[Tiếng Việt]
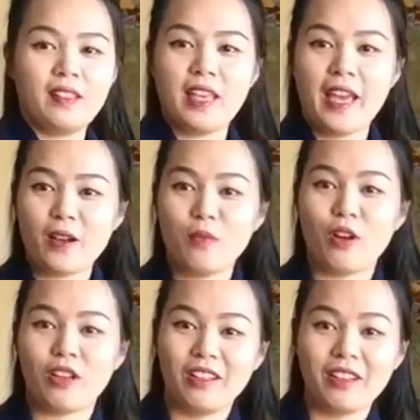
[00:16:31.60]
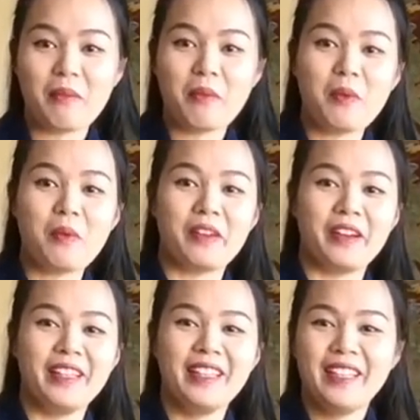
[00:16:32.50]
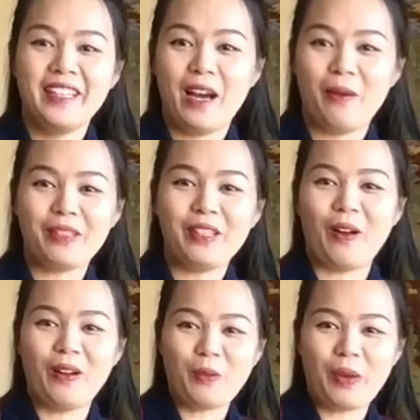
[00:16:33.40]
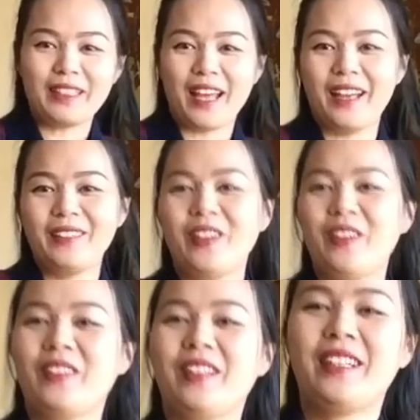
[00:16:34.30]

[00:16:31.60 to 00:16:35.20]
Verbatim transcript: Dáng cũng còn được lắm đúng không mọi người? Không có tới nỗi là quá tệ đúng không?